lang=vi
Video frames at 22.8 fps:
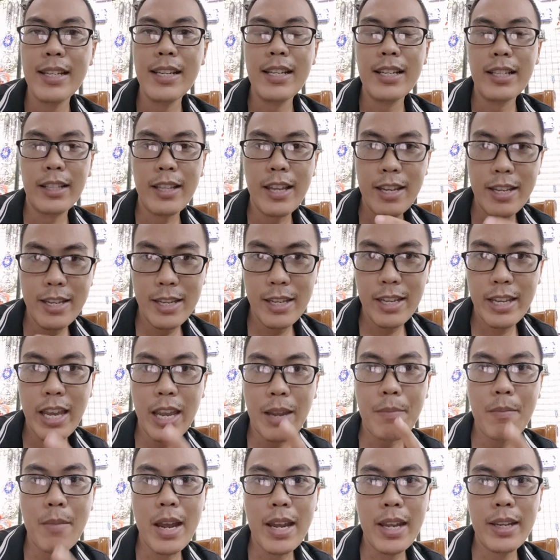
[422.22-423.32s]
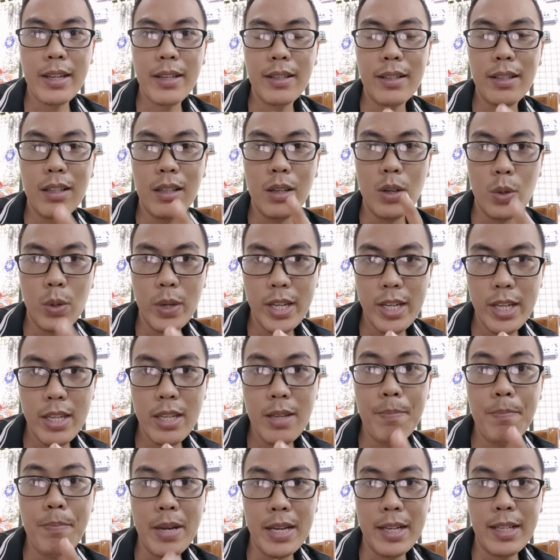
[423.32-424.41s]
thì các bạn lưu ý giúp
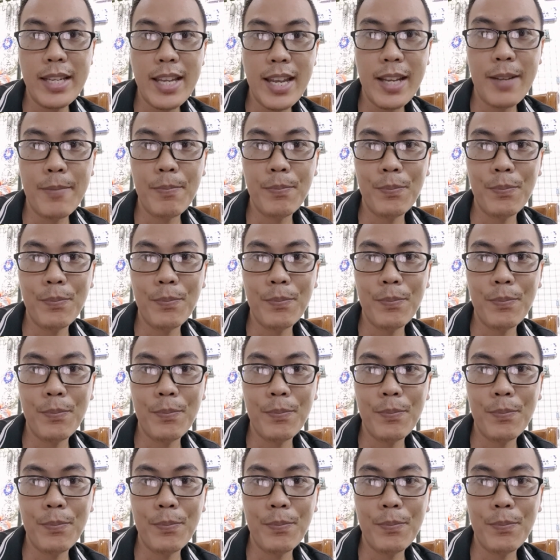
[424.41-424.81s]
mình nha,